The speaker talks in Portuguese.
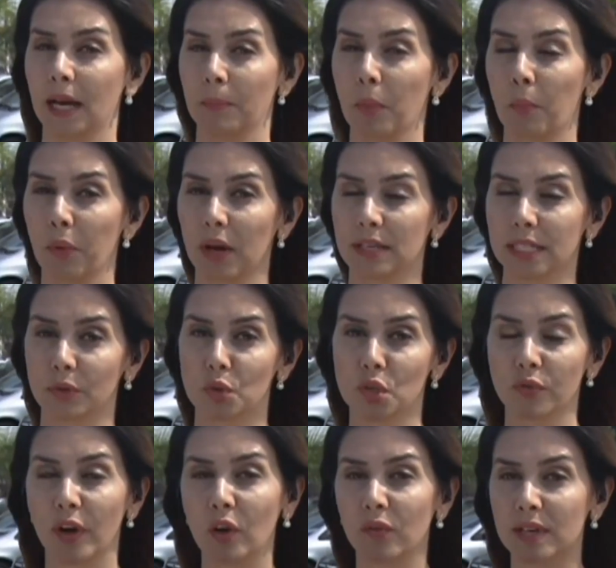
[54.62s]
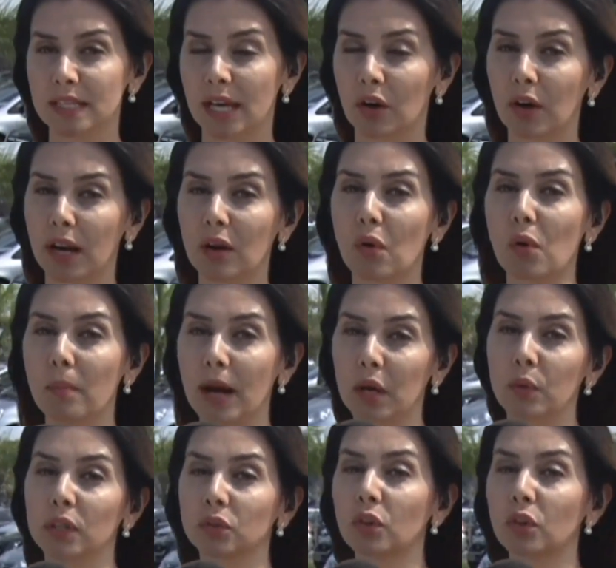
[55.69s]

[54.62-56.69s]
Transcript: A repórter Tatiana Jorge, da TV